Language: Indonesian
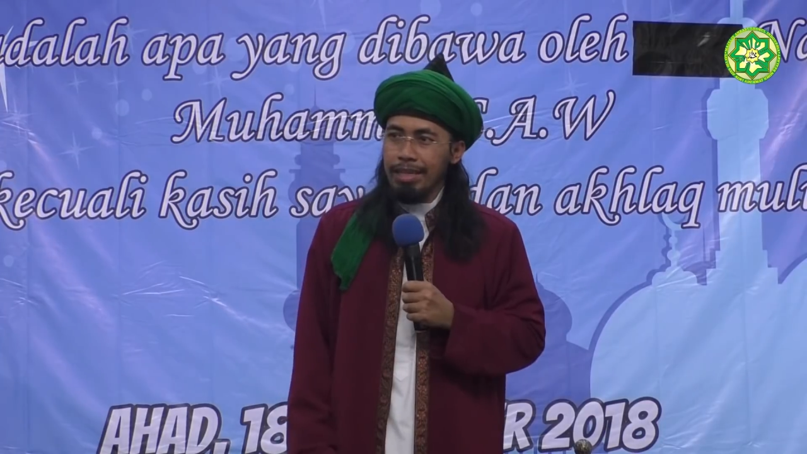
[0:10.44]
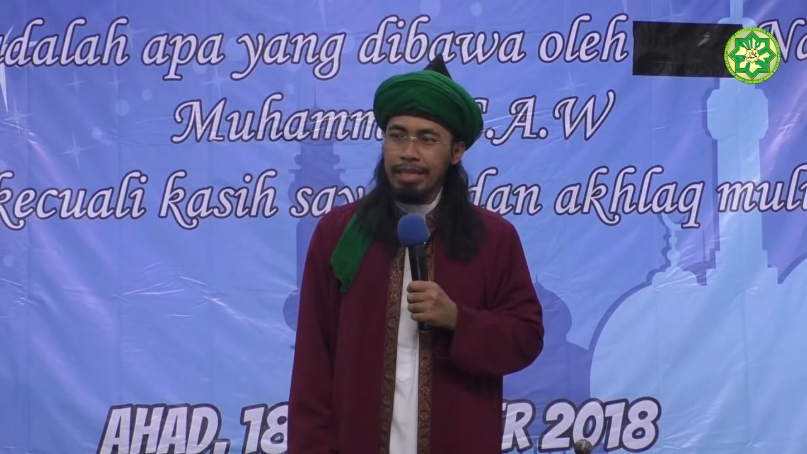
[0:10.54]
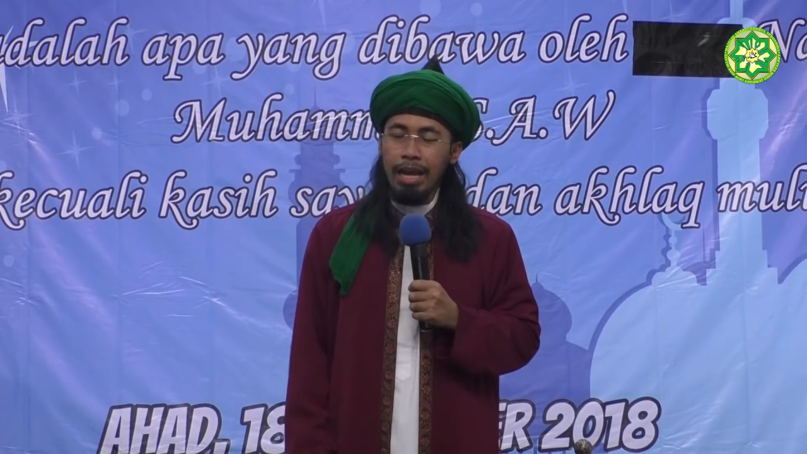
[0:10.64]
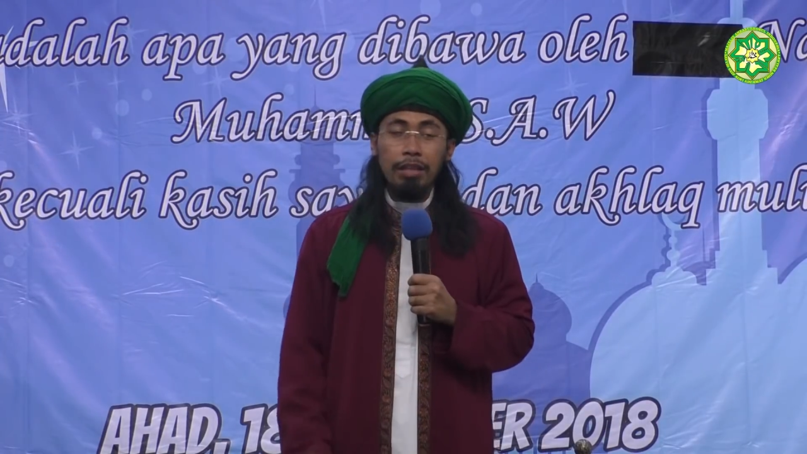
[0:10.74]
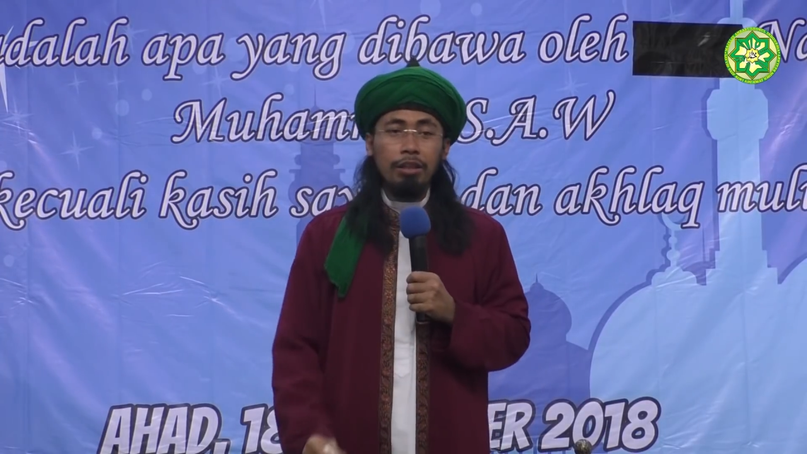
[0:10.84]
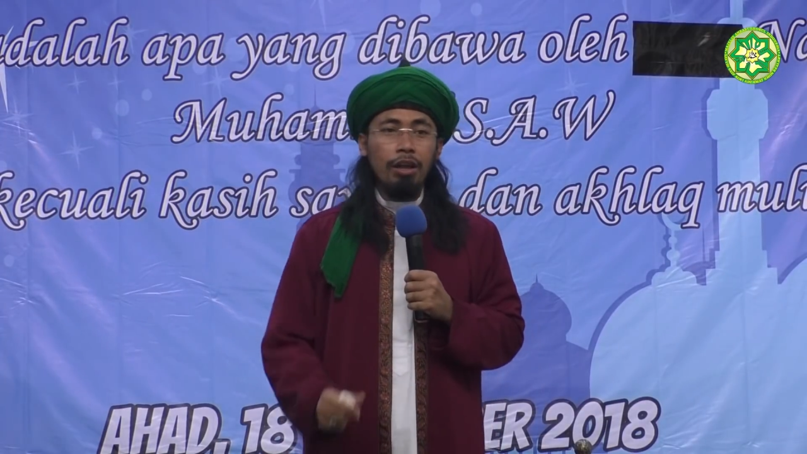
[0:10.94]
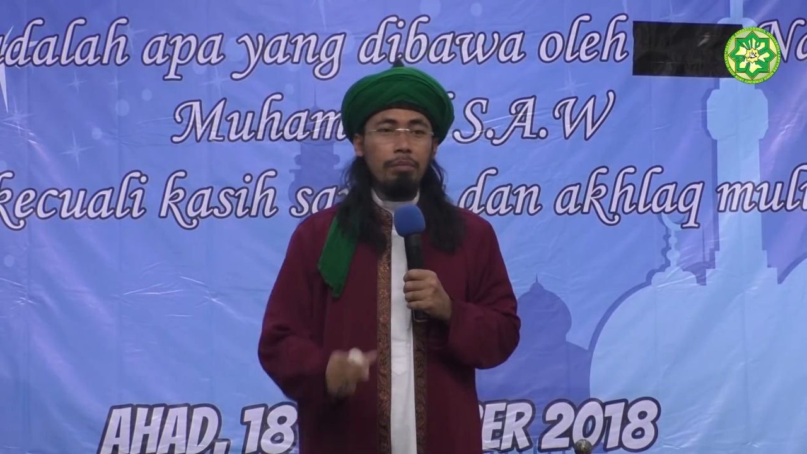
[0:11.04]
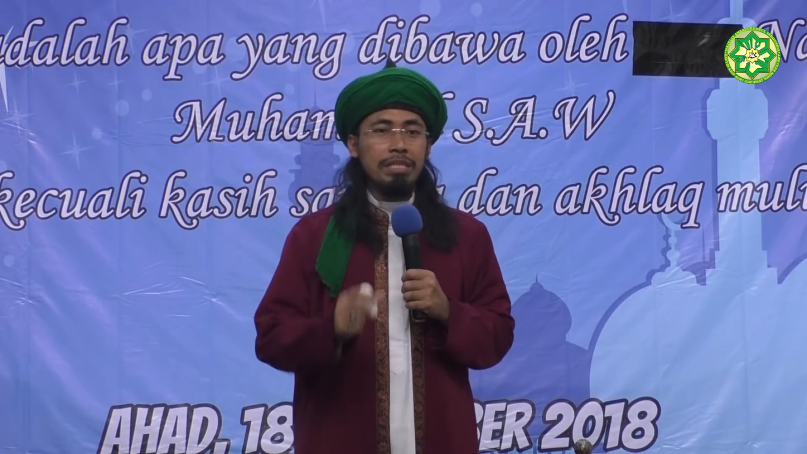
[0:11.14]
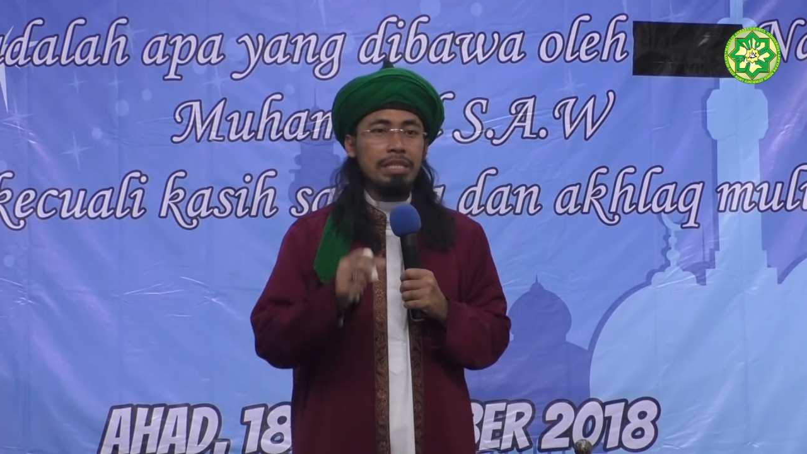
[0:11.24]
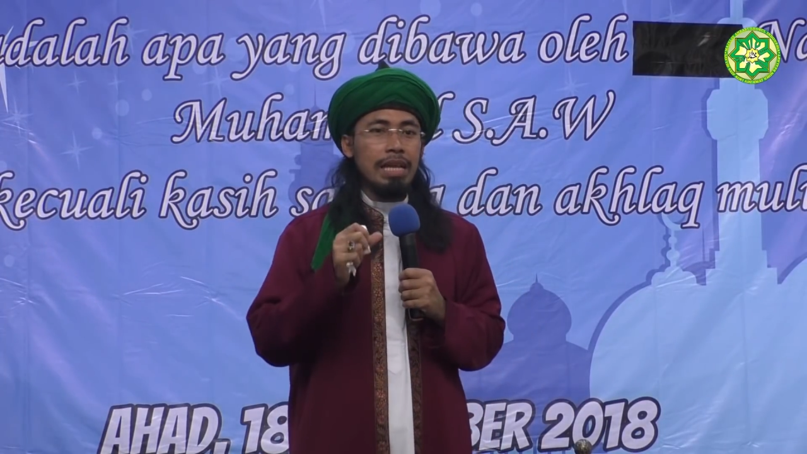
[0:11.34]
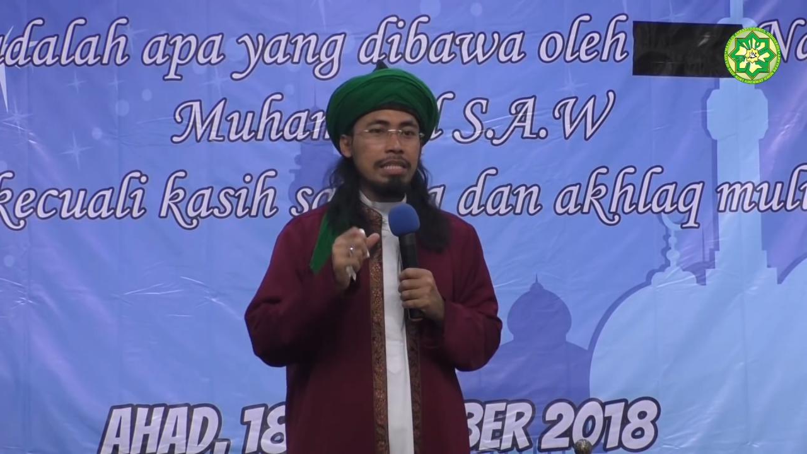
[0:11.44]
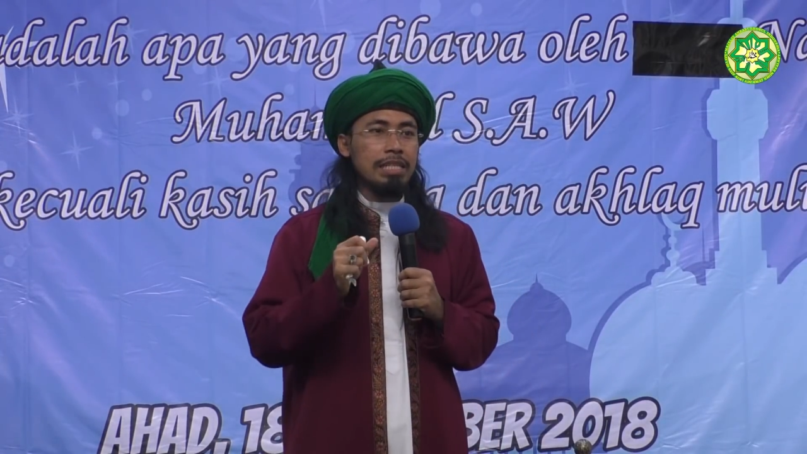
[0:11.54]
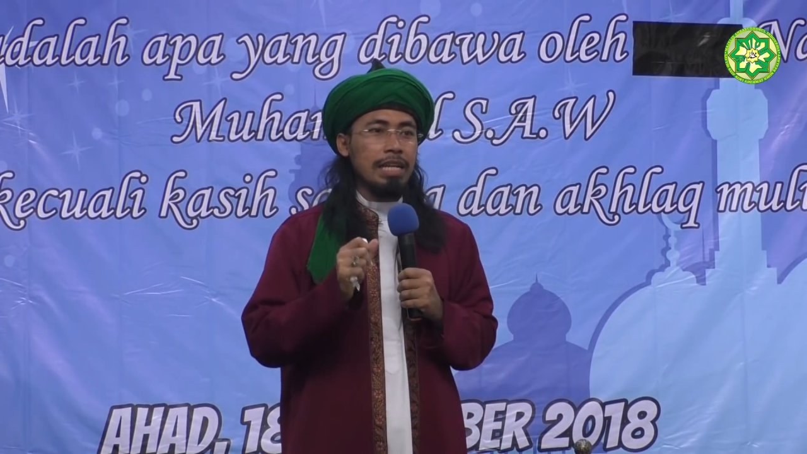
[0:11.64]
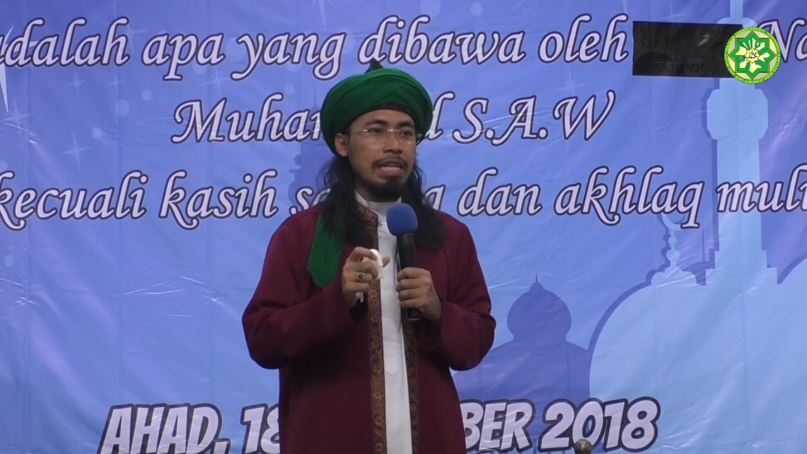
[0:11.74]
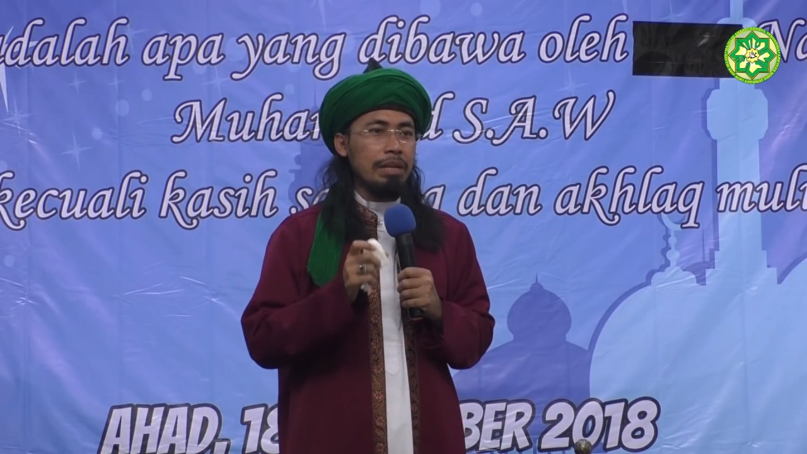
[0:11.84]
Ya Allah
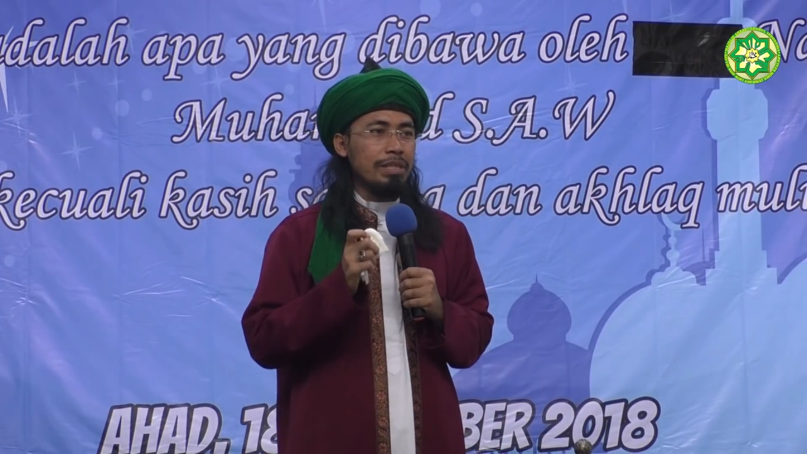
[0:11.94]
menjelaskan ini